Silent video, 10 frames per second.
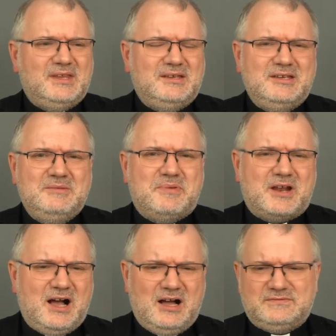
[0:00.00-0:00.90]
i
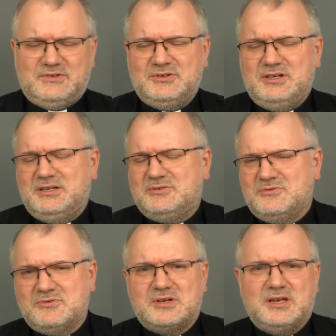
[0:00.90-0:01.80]
prawo, i
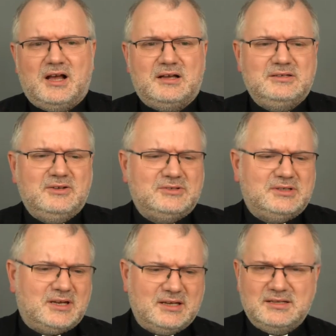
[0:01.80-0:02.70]
liturgia, i
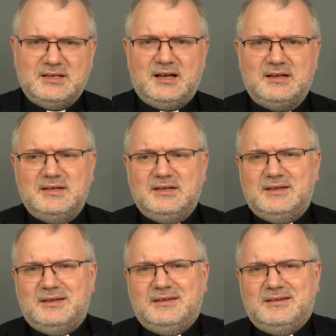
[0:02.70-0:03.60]
doktryna,
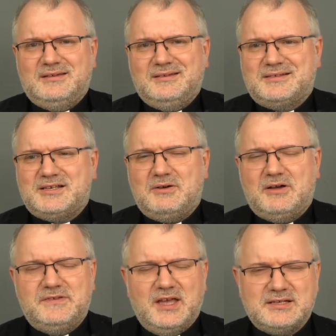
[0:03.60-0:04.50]
yy,
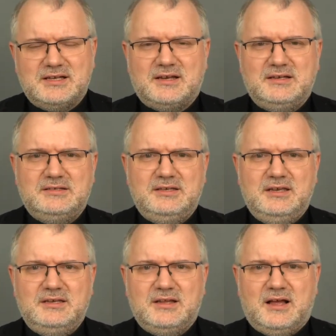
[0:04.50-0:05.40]
cała wiedza
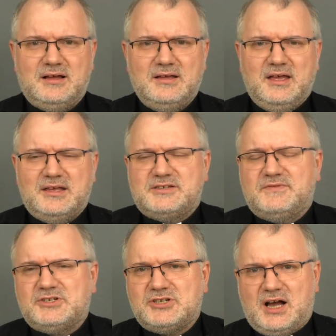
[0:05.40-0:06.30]
religijna,
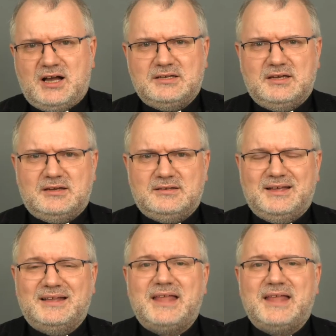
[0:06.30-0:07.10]
zwyczaje.